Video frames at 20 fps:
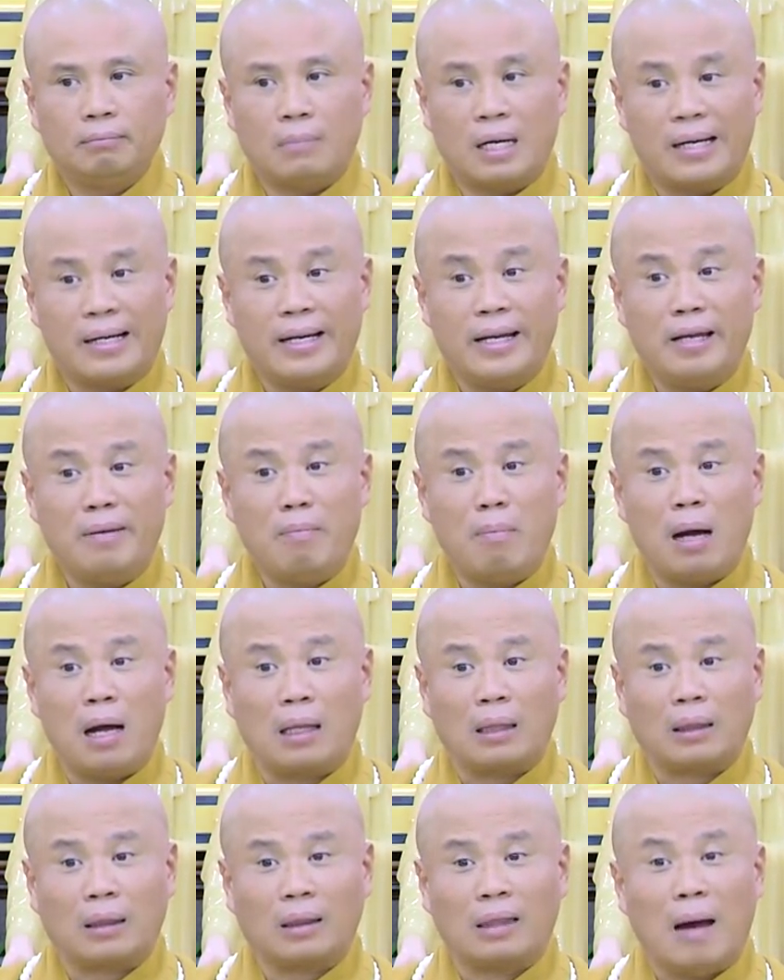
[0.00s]
Mà khi
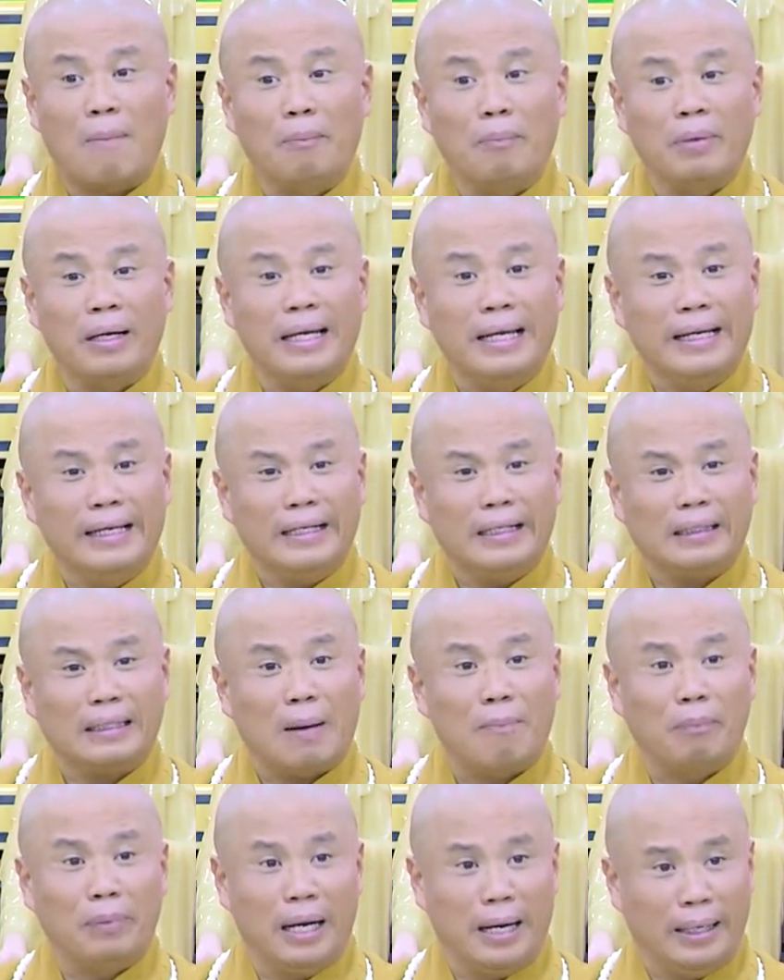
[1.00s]
mà tâm yên,
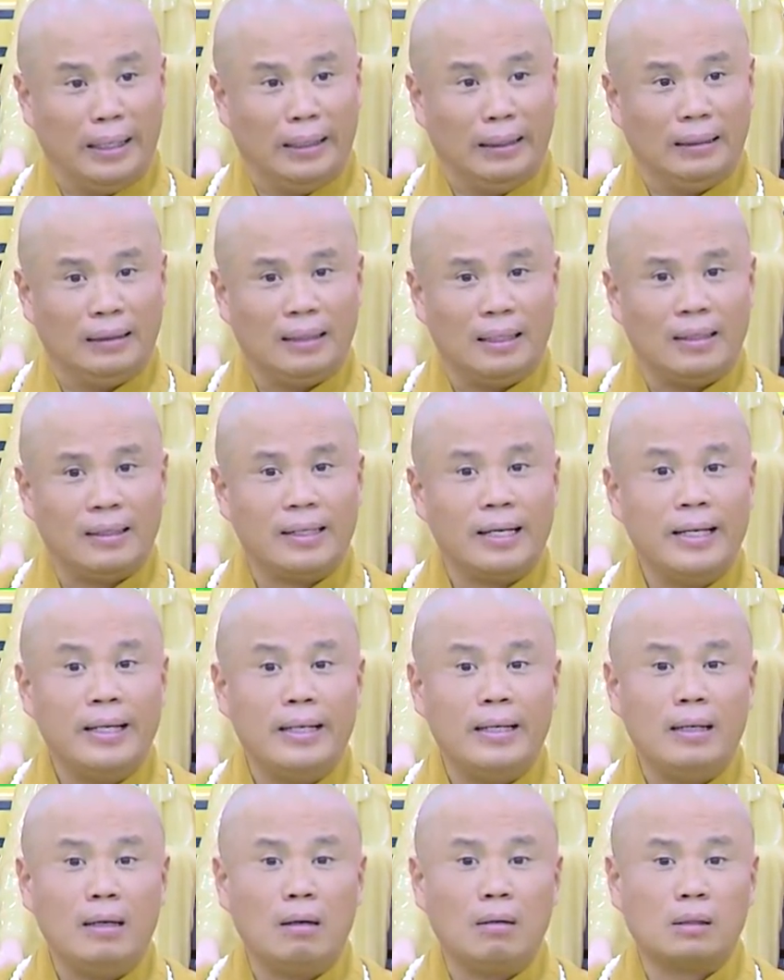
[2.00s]
tâm định thì
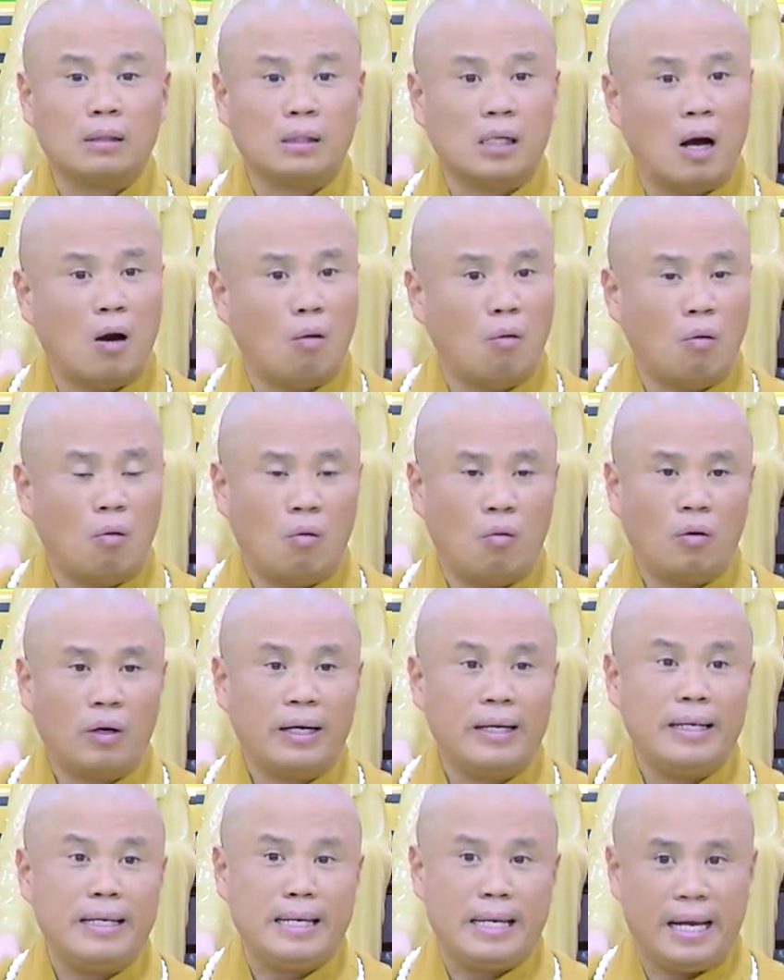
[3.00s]
khí nó sâu,
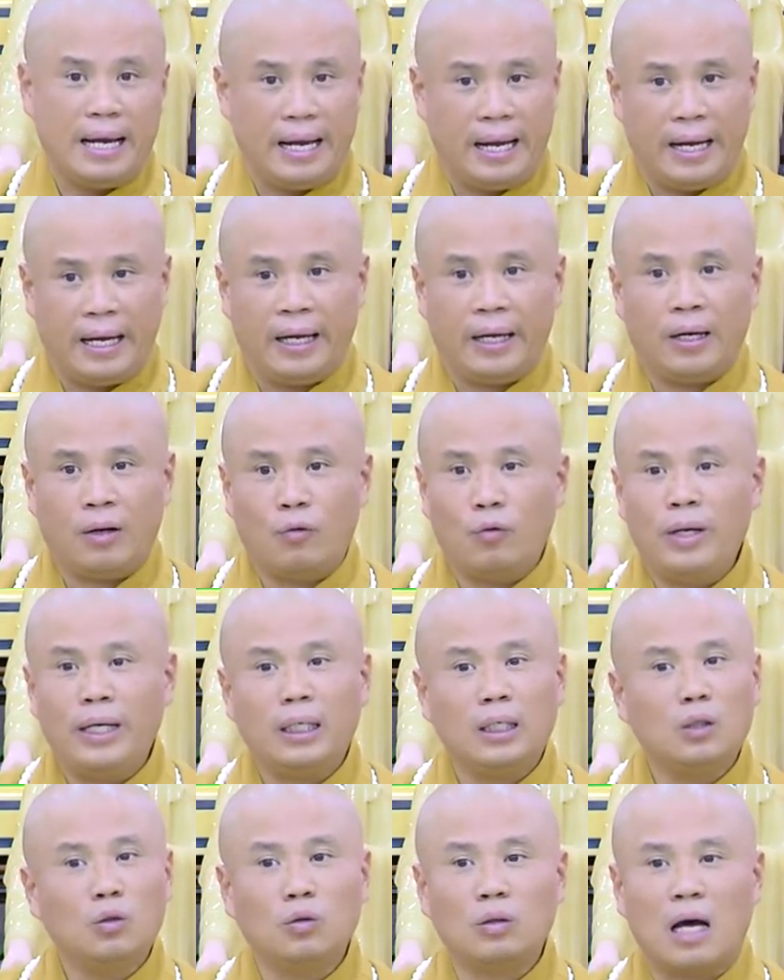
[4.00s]
khí nhẹ,
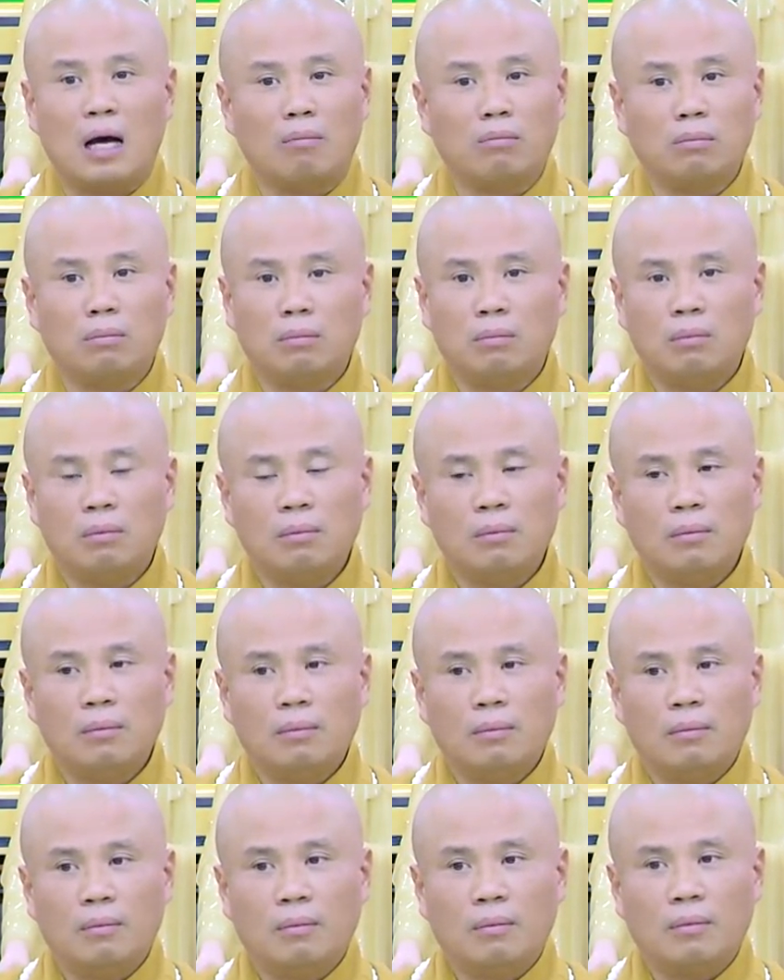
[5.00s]
quyết lưu thông.
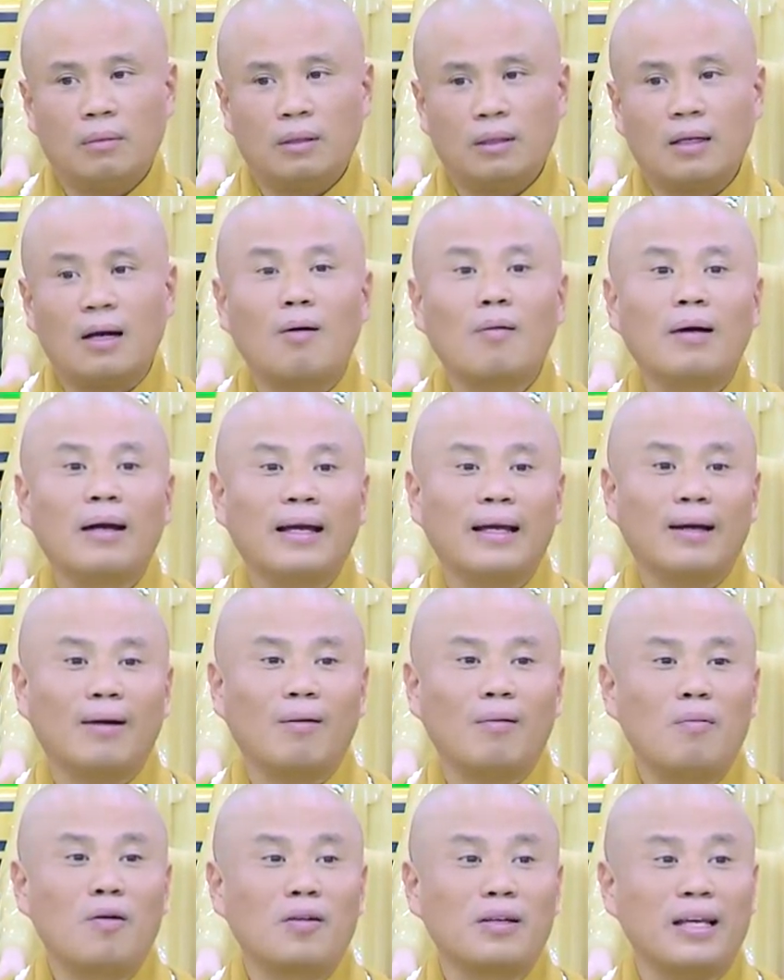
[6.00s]
Câu này
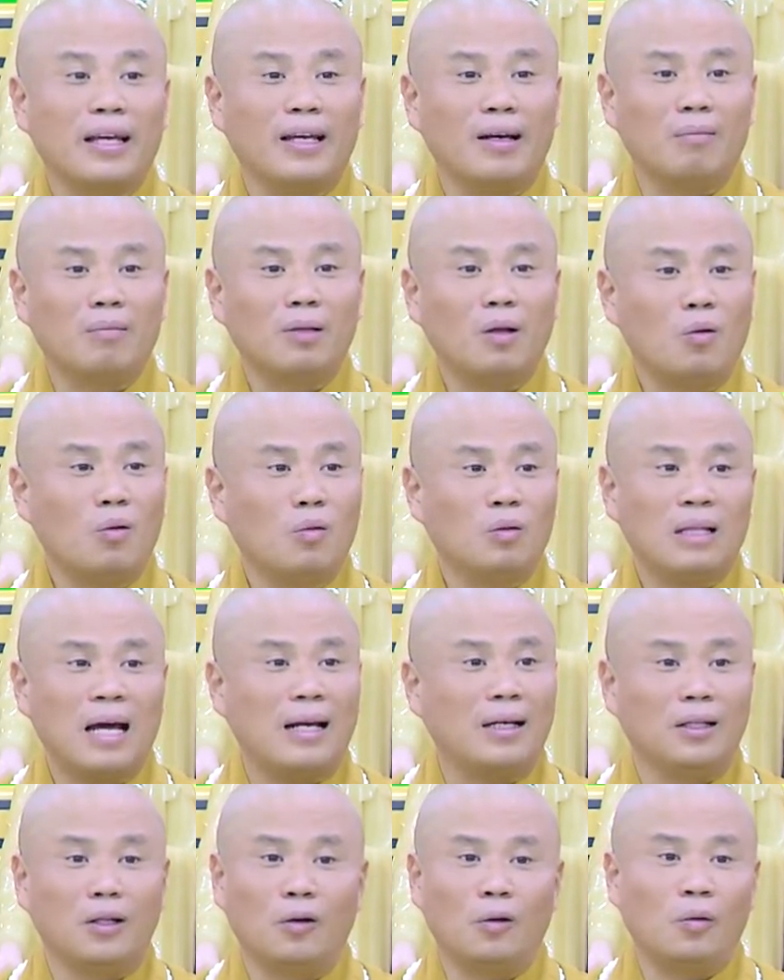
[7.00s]
của một vị ông tu
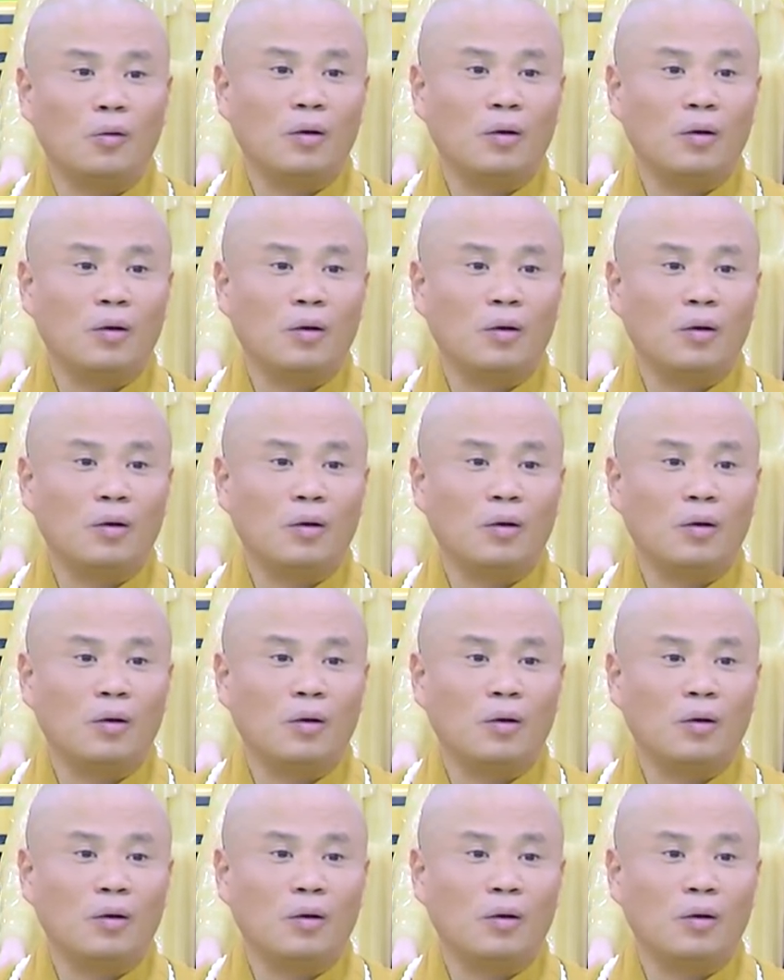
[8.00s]
thành tựu